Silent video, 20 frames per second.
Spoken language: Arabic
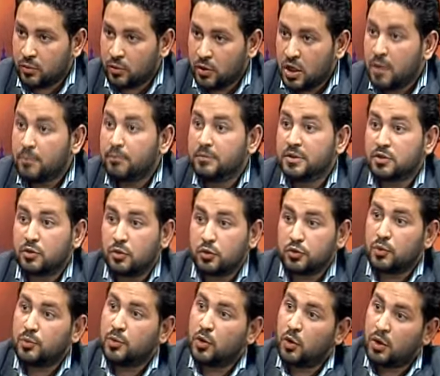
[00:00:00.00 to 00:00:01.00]
من
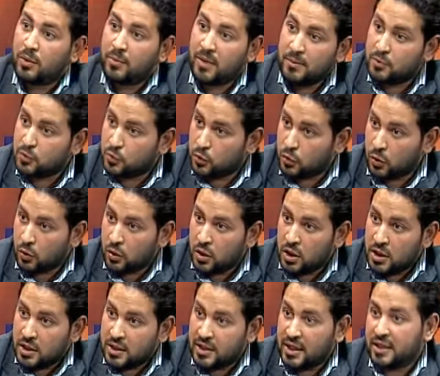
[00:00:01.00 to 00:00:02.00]
كتب العلماء بتوعه
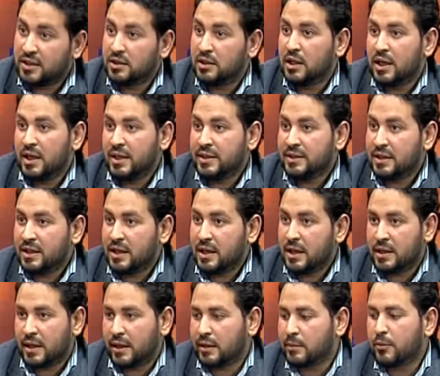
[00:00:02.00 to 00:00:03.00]
يعني احنا
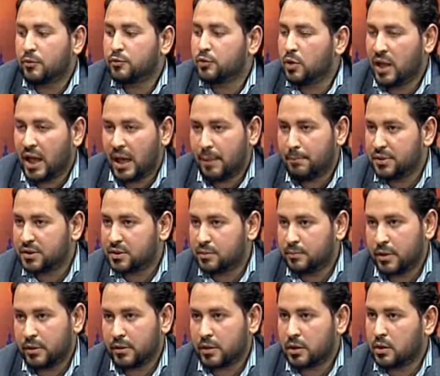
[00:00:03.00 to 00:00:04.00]
يعني موضوع حبه
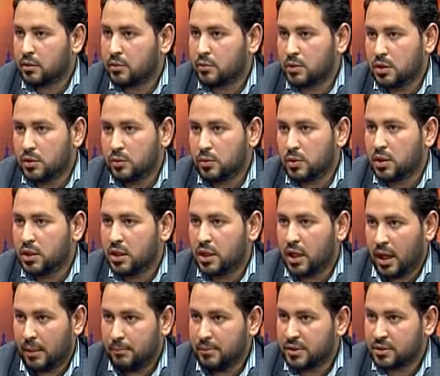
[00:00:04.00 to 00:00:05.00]
البركه
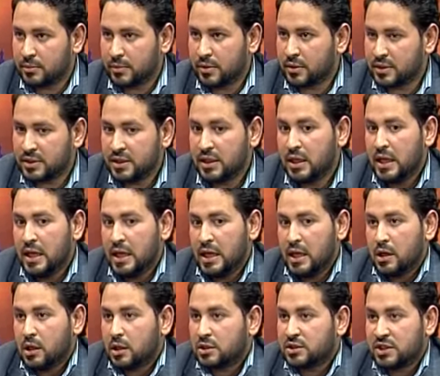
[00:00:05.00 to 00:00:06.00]
والحبه البركه دي
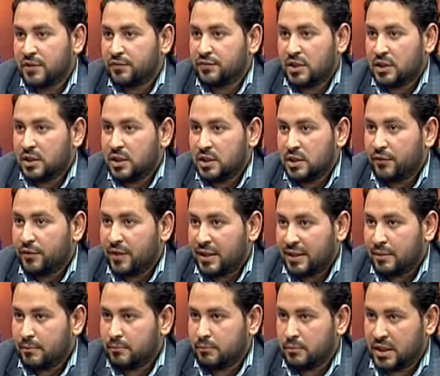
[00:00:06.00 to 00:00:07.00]
اكتشفنا ان هي
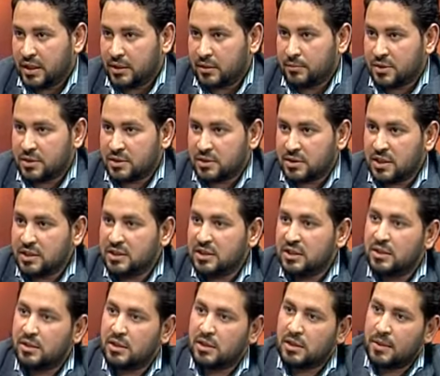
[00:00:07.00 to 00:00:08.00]
فعلا يعني
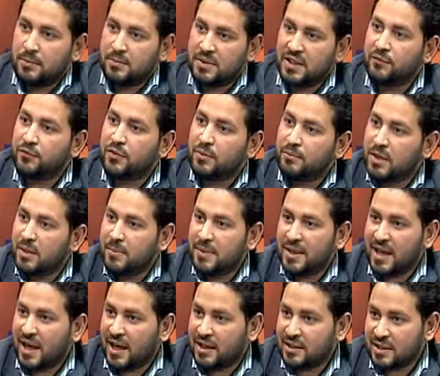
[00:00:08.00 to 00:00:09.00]
بتدي 200%
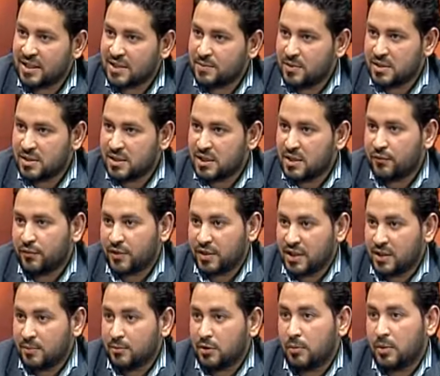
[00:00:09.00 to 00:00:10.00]
مناعه لجسم الانسان فده هي
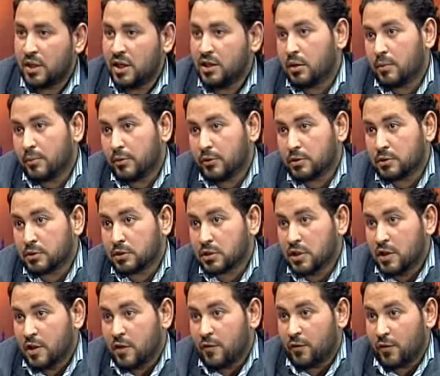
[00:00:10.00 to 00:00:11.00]
نوع من اي امراض أمم.
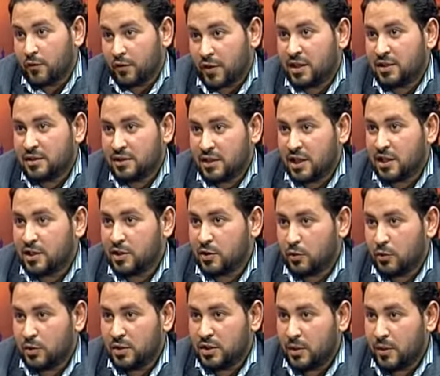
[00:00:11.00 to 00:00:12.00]
ففعلا ده
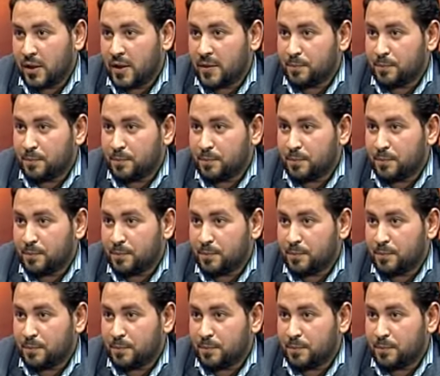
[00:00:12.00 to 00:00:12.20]
لكل دواء